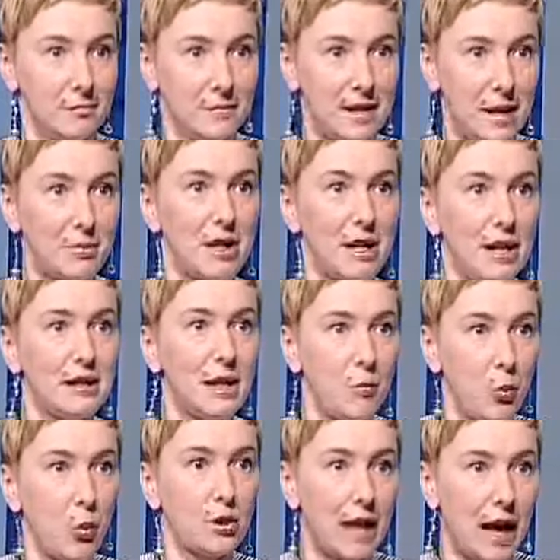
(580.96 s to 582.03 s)
zamknięte
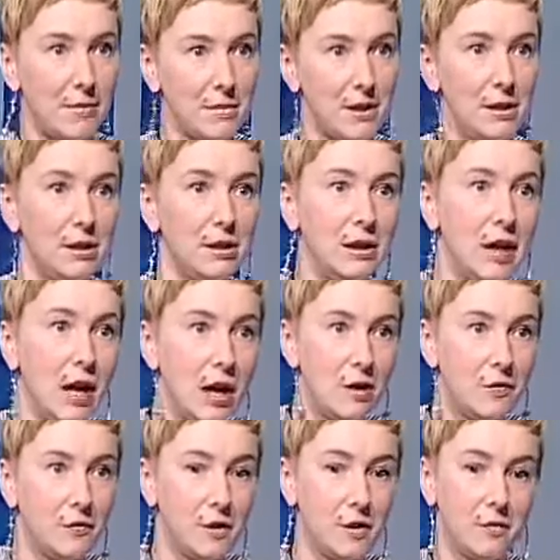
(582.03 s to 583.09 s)
płotami
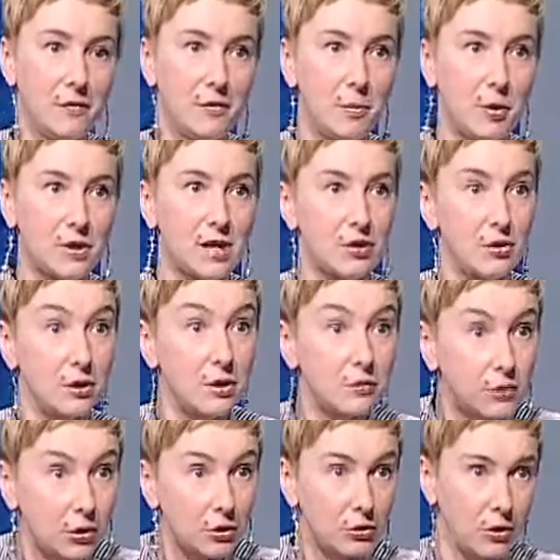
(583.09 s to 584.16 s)
i wy, wyposażone
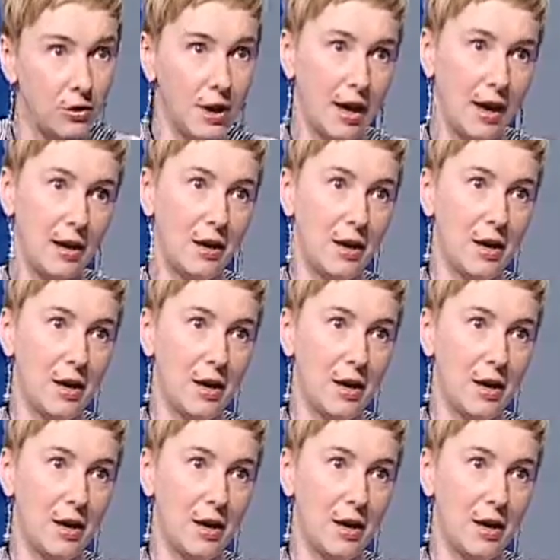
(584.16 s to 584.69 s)
w to i toje